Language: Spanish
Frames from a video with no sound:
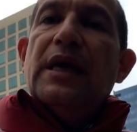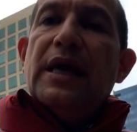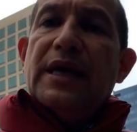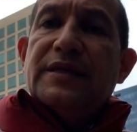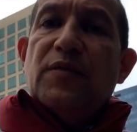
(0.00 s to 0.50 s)
Y
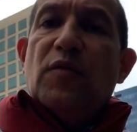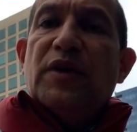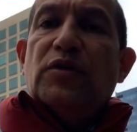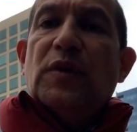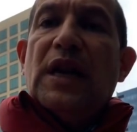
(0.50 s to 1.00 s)
en ese
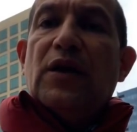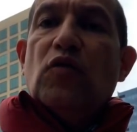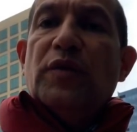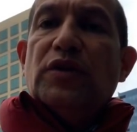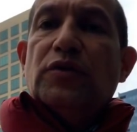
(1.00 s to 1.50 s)
momento él
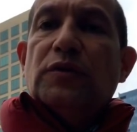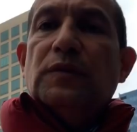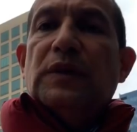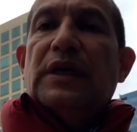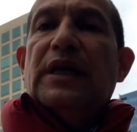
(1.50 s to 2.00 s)
argumentó
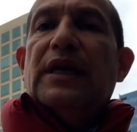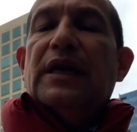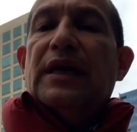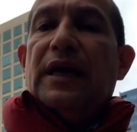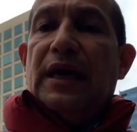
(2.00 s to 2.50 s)

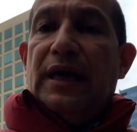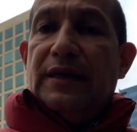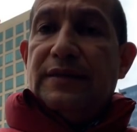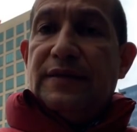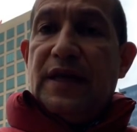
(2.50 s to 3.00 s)
que
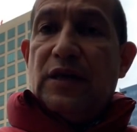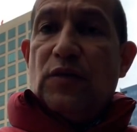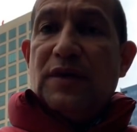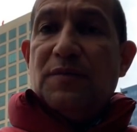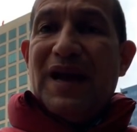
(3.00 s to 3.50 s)

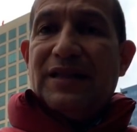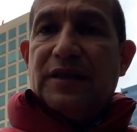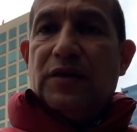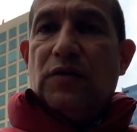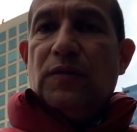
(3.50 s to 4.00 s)
siendo
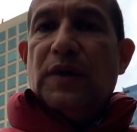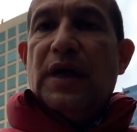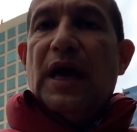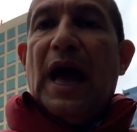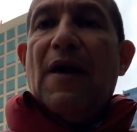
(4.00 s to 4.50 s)
asmático
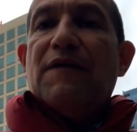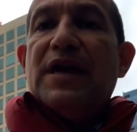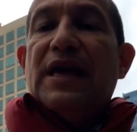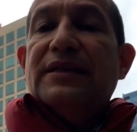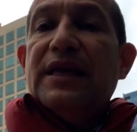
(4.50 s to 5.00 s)

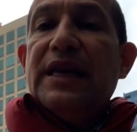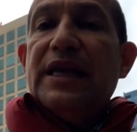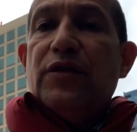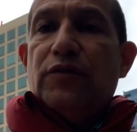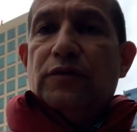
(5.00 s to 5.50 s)
había
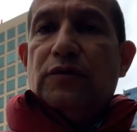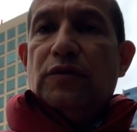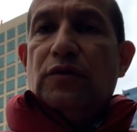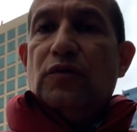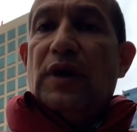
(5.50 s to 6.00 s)
tenido
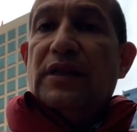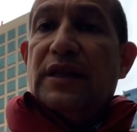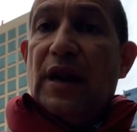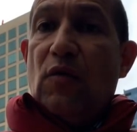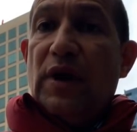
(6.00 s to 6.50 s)

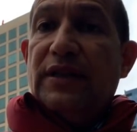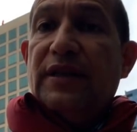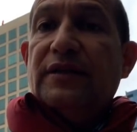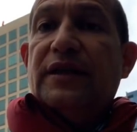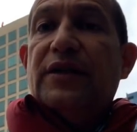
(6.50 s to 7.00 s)
durante la
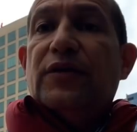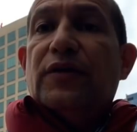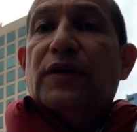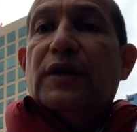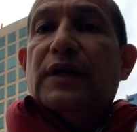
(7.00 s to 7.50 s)
vuelta
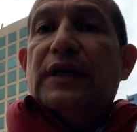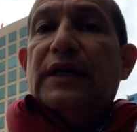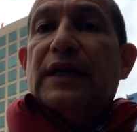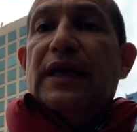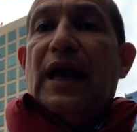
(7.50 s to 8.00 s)
anterior
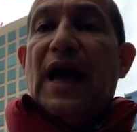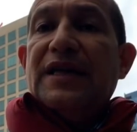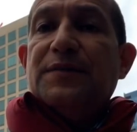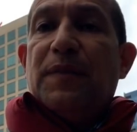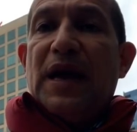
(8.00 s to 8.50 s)
a
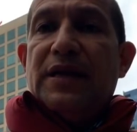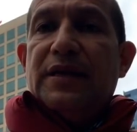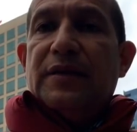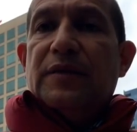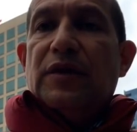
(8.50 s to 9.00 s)

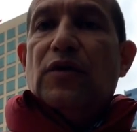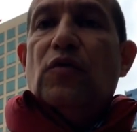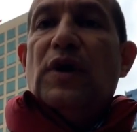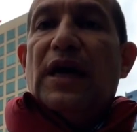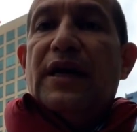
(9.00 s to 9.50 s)
España
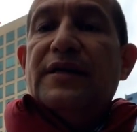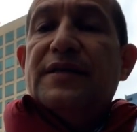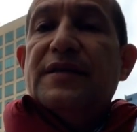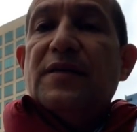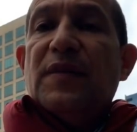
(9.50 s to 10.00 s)
una
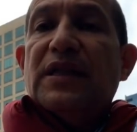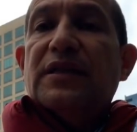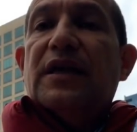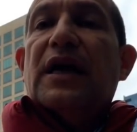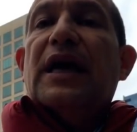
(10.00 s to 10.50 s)
crisis
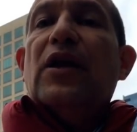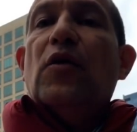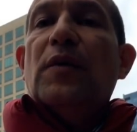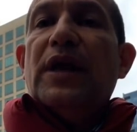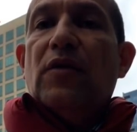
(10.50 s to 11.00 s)
asmática que
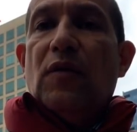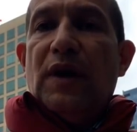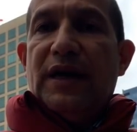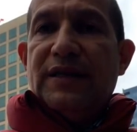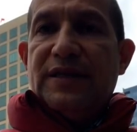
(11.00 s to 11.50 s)
lo
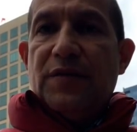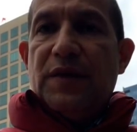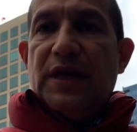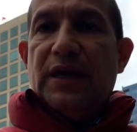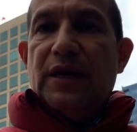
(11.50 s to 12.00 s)
obligó a
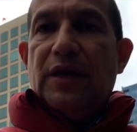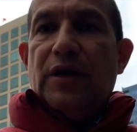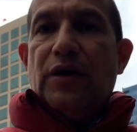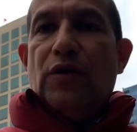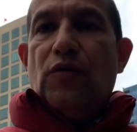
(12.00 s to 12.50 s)
recibir
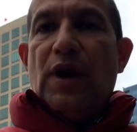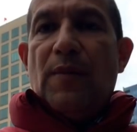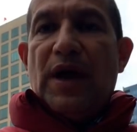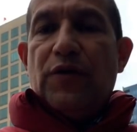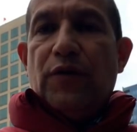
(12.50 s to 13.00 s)
una
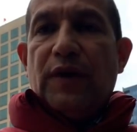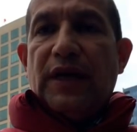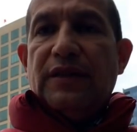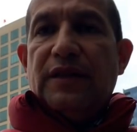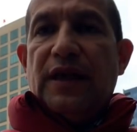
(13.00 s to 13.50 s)
mayor
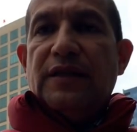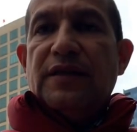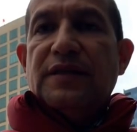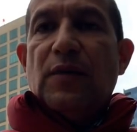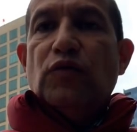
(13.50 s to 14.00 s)
cantidad
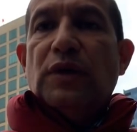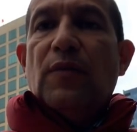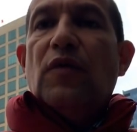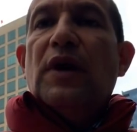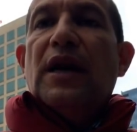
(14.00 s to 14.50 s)
de
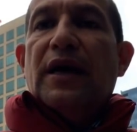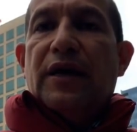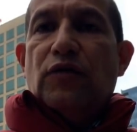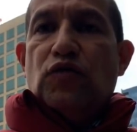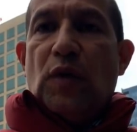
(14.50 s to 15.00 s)
salbutamol a la
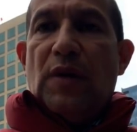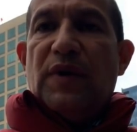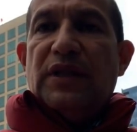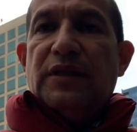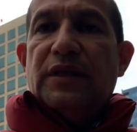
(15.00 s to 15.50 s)
que
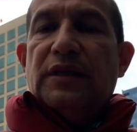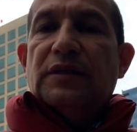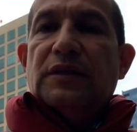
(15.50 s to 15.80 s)
usualmente